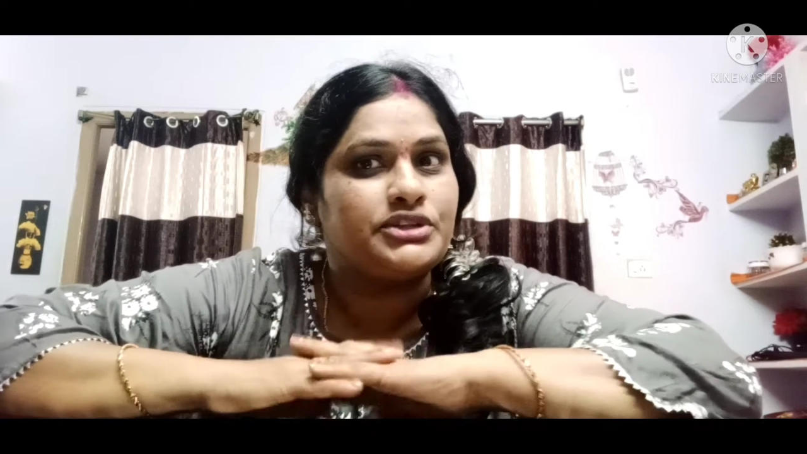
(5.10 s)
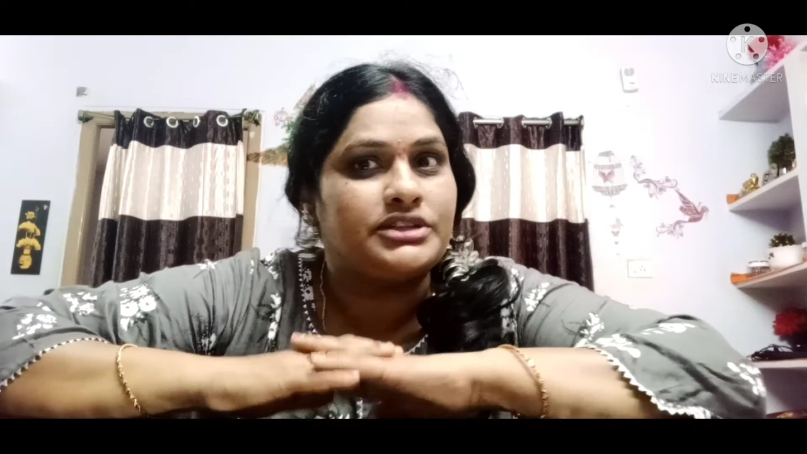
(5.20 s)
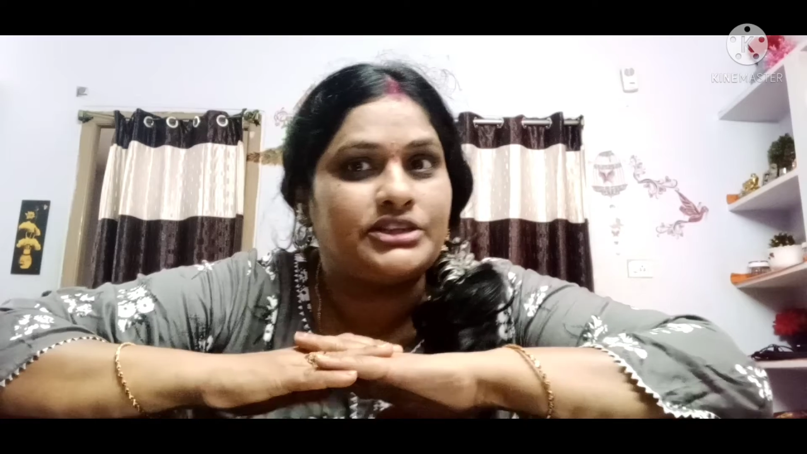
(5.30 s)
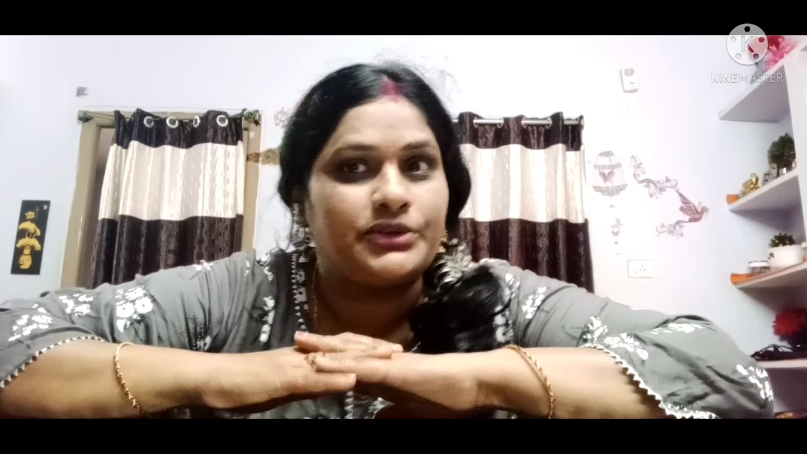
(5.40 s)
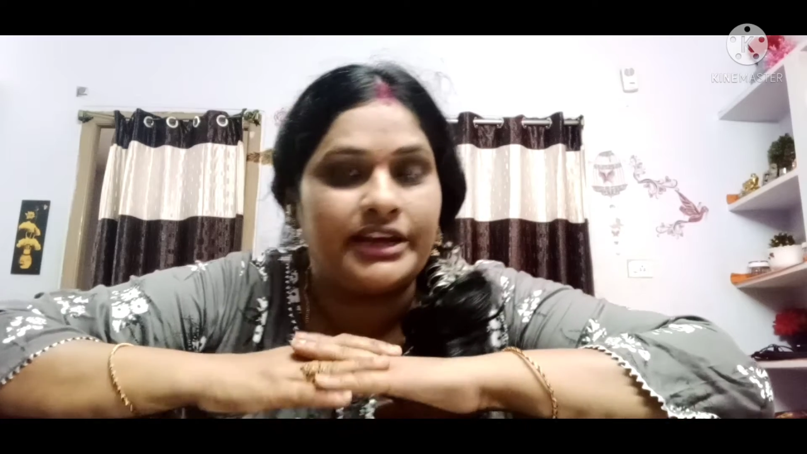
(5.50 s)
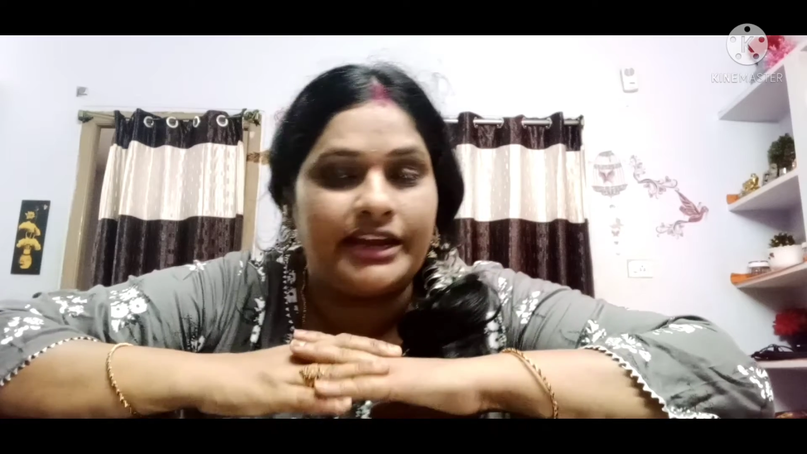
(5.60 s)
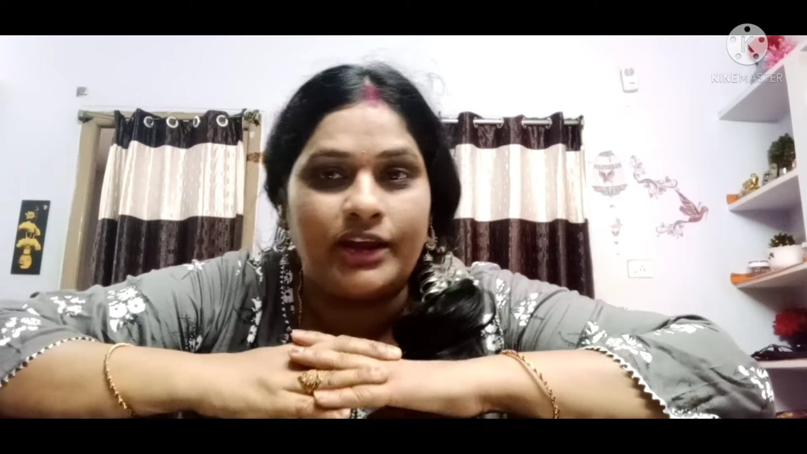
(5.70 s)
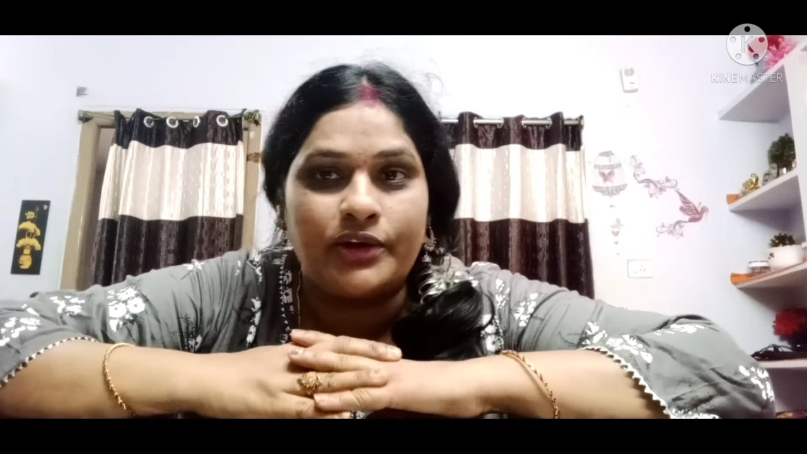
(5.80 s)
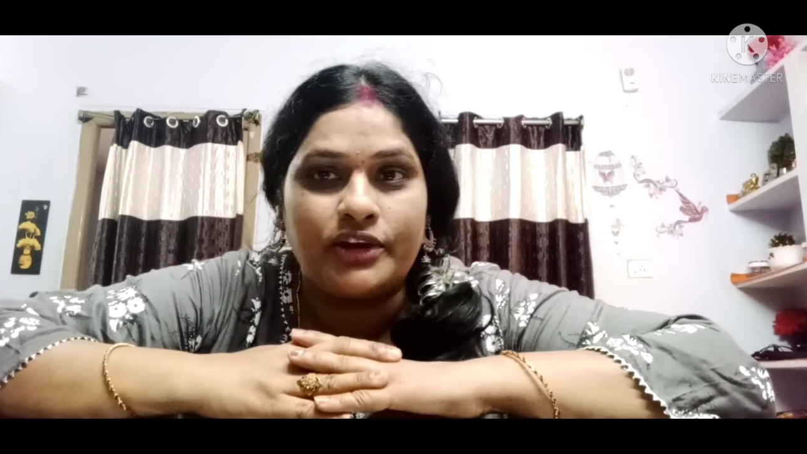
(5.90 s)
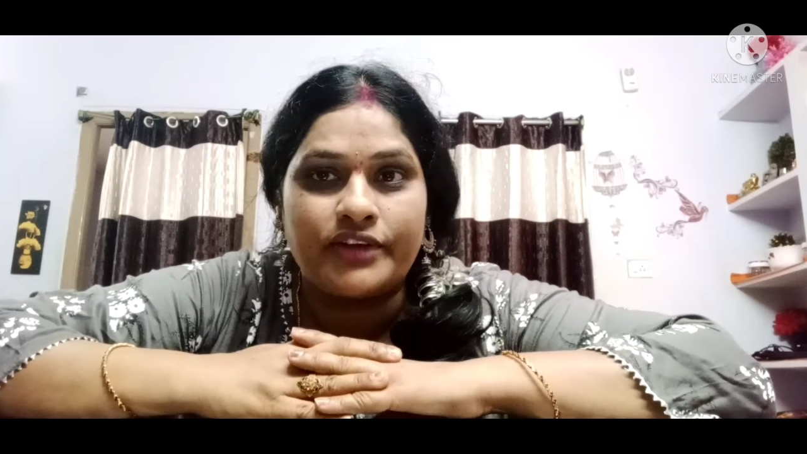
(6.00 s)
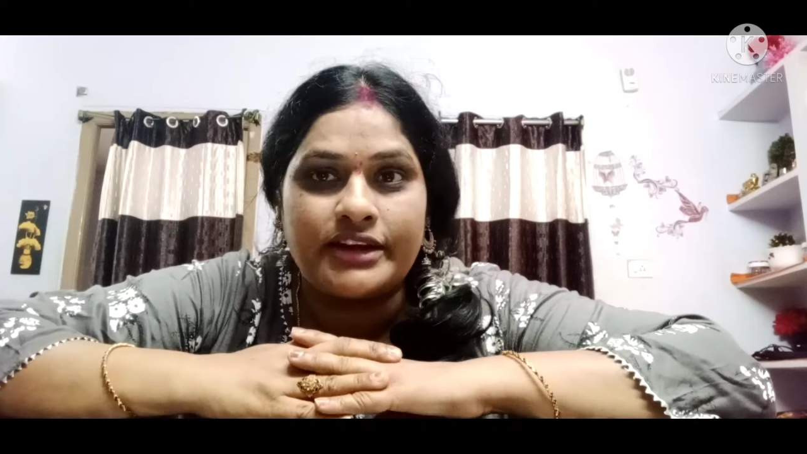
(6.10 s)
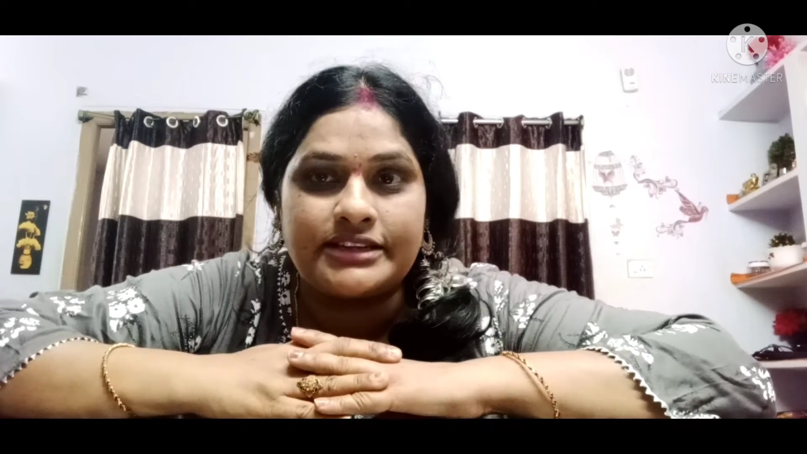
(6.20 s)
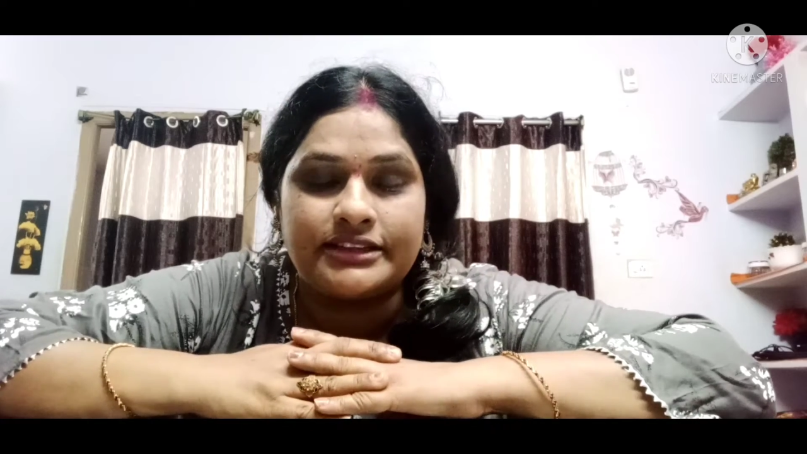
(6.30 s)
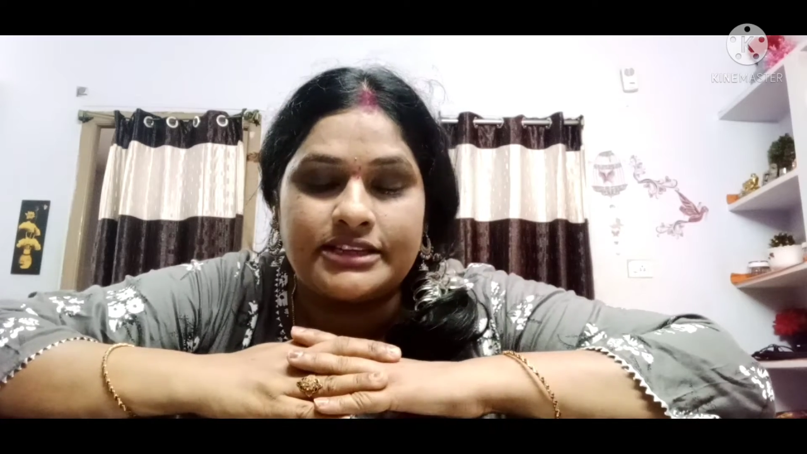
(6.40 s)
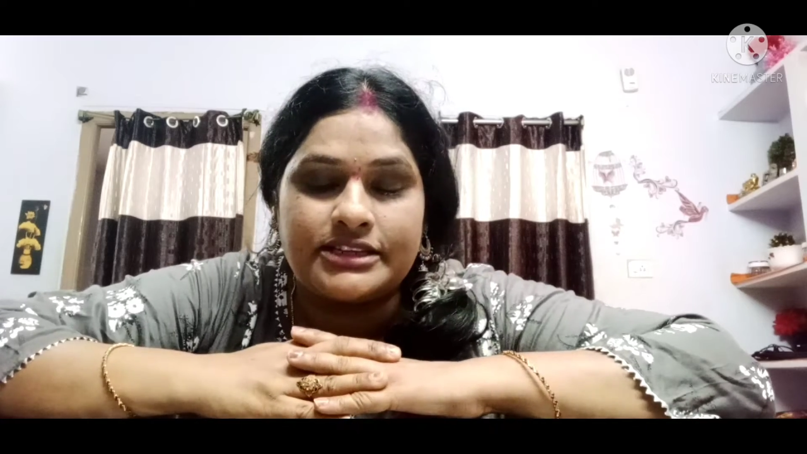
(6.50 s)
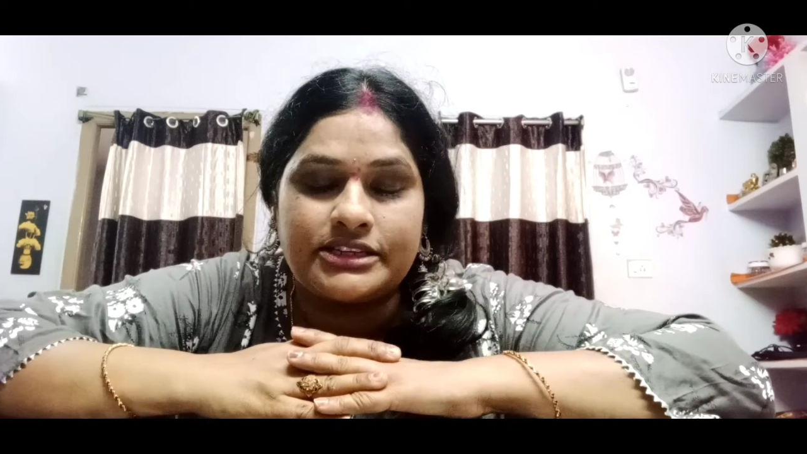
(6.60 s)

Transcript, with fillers: సుస్మిత చౌదరిని ఎలా ఉన్నారు ఫ్రెండ్స్ అయితే